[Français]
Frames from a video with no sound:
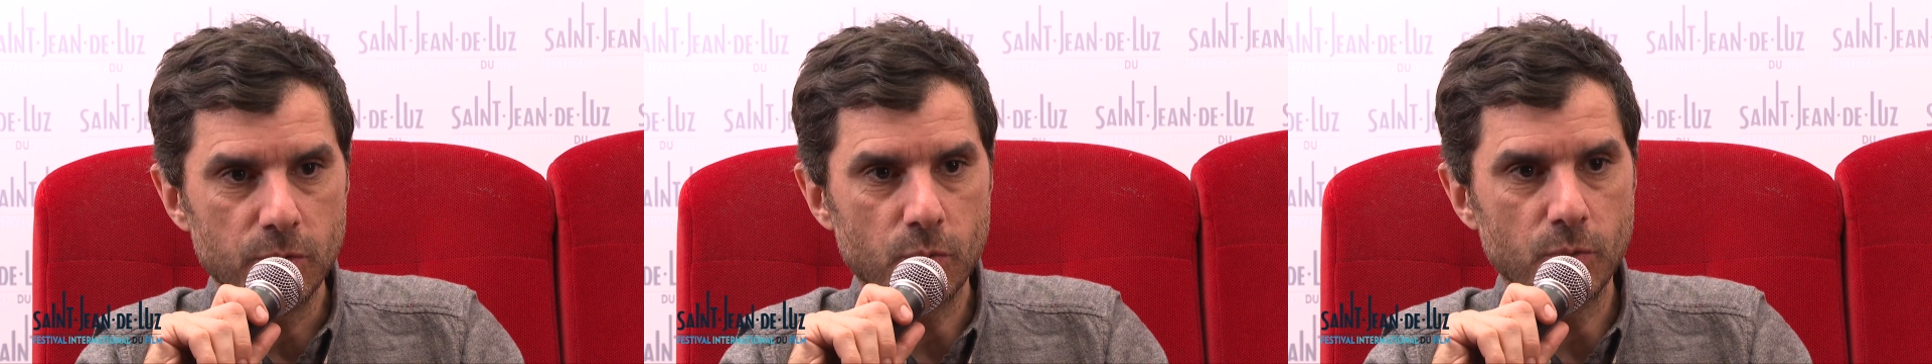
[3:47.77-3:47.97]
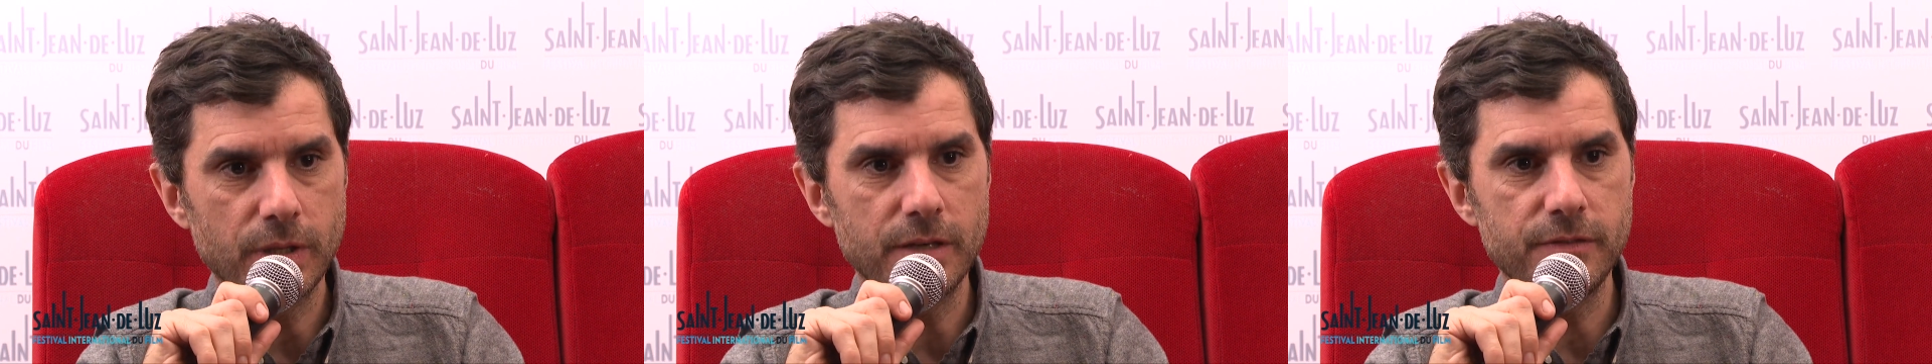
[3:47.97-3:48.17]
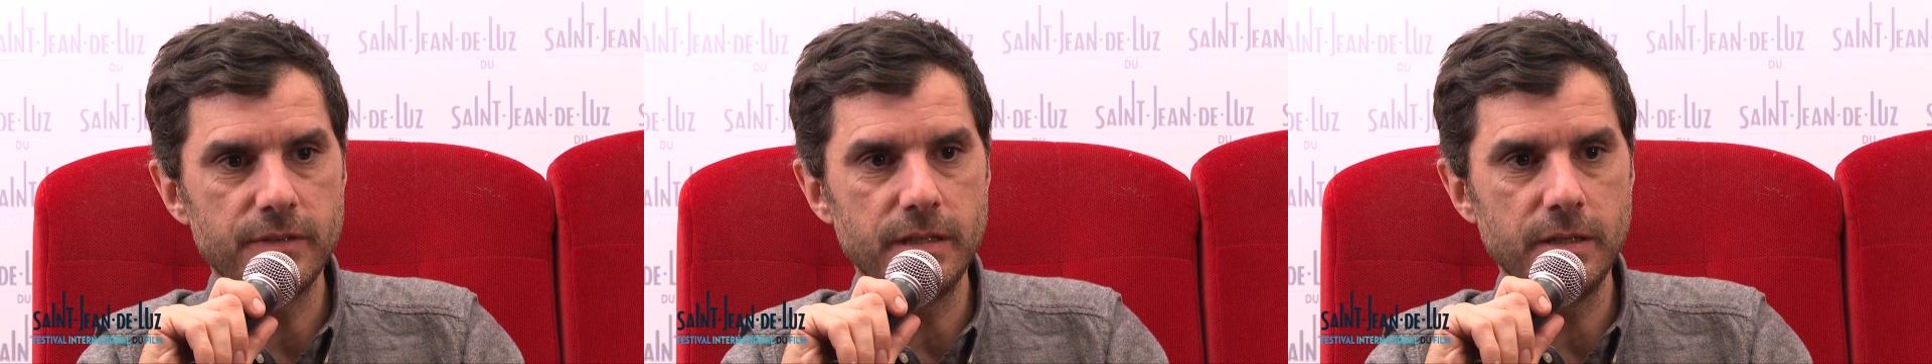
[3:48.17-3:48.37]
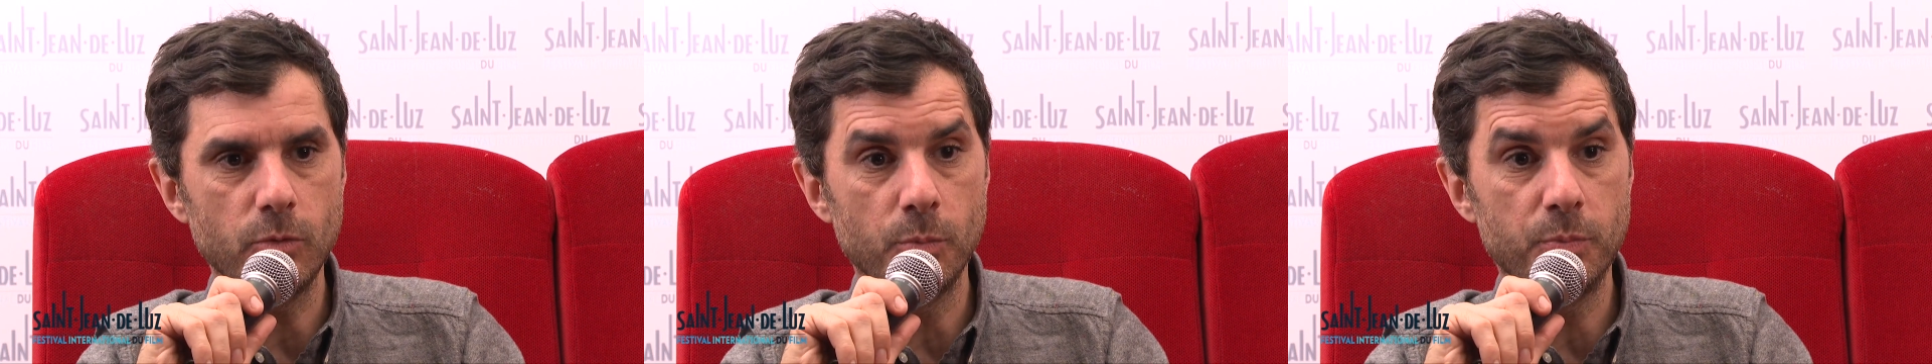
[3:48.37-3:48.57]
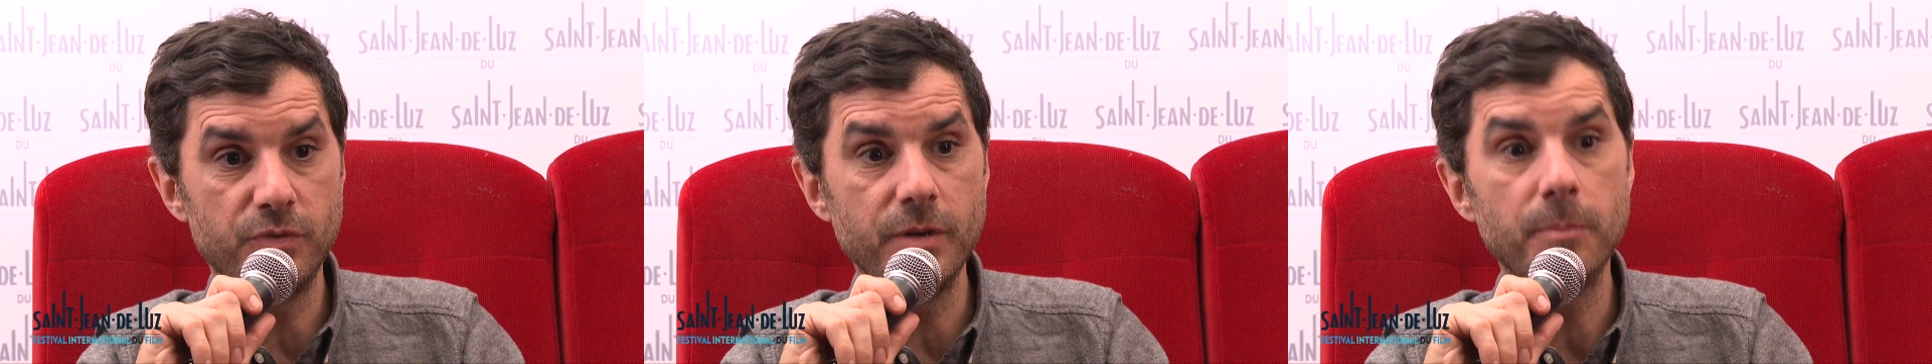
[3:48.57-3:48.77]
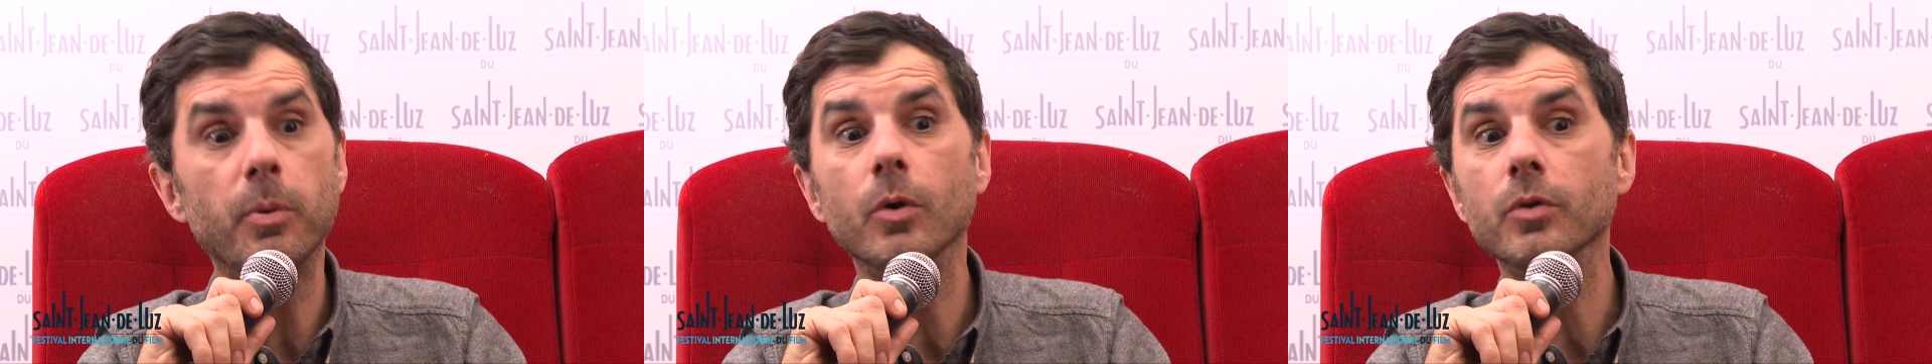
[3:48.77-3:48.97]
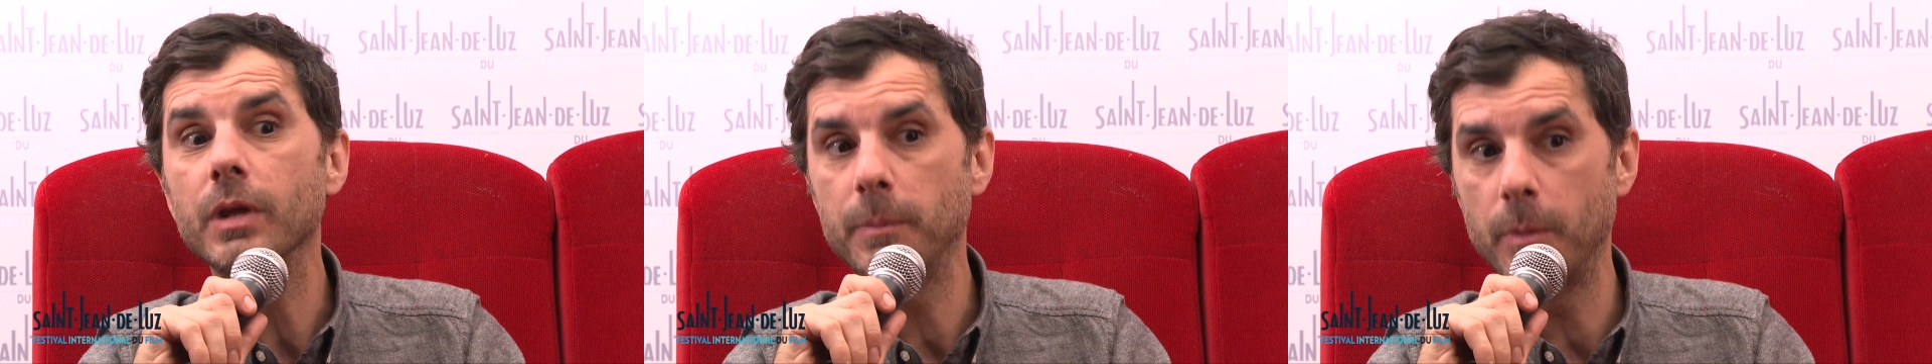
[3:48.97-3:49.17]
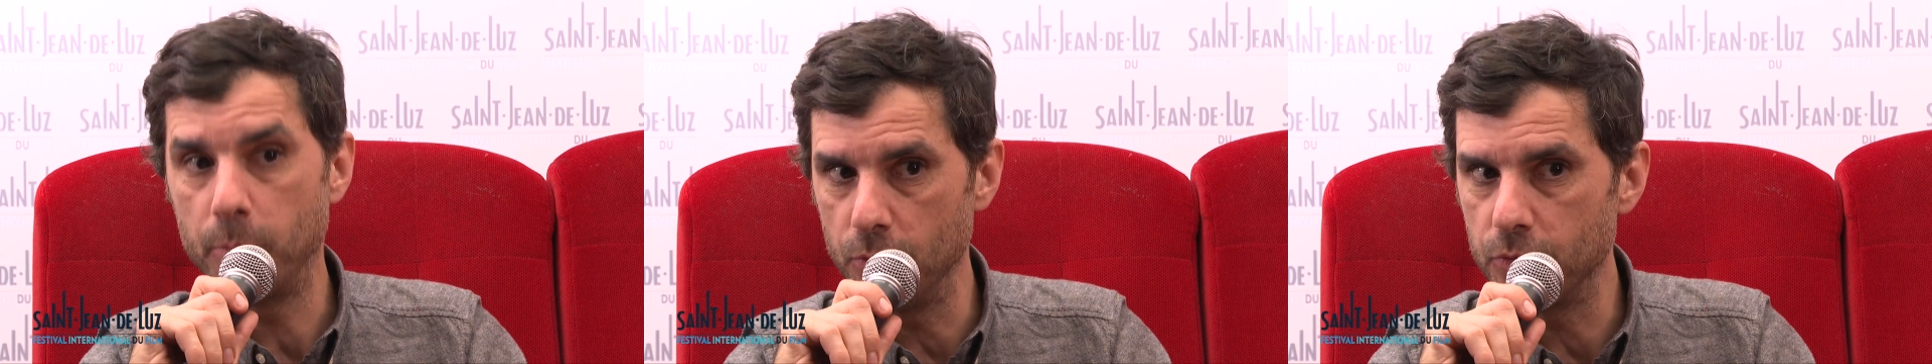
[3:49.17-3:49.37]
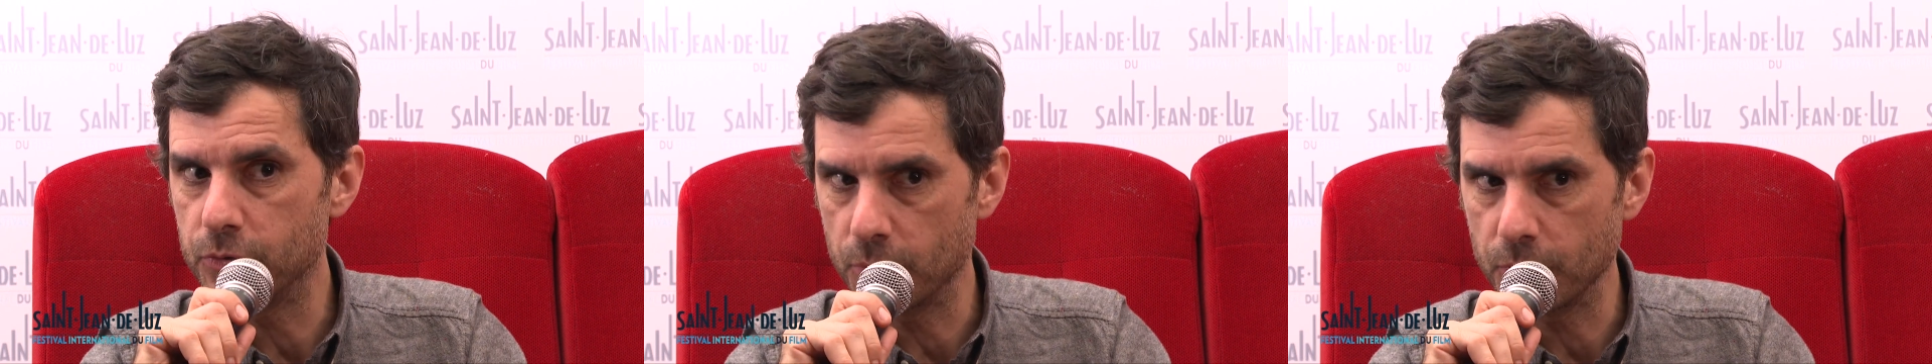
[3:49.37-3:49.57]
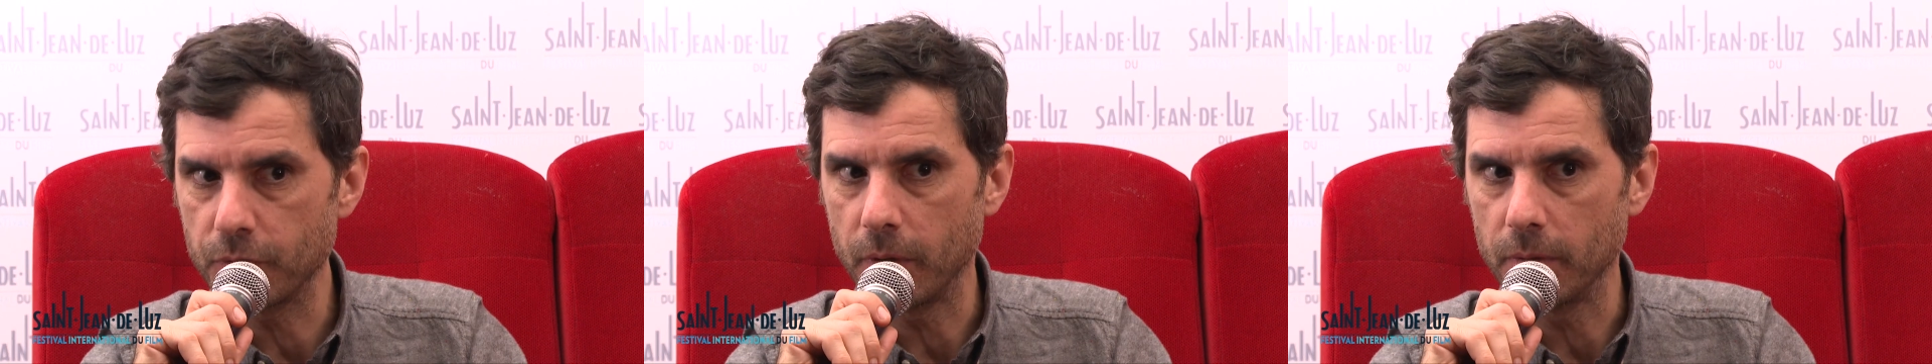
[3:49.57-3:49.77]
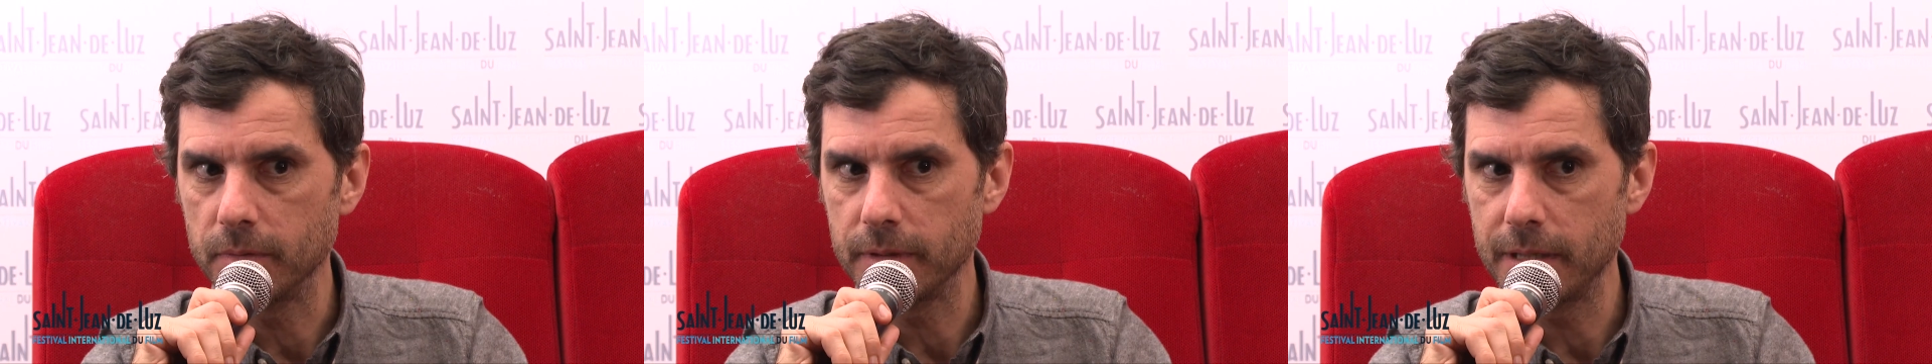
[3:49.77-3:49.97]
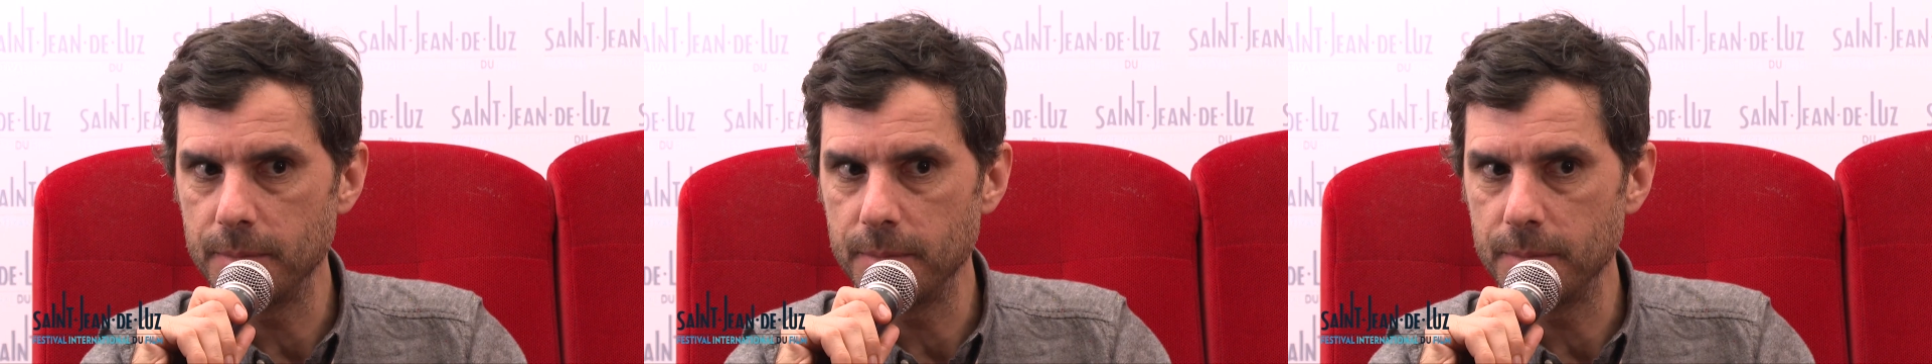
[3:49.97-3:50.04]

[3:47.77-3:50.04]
Donc on avait, on pouvait prendre un peu plus son temps.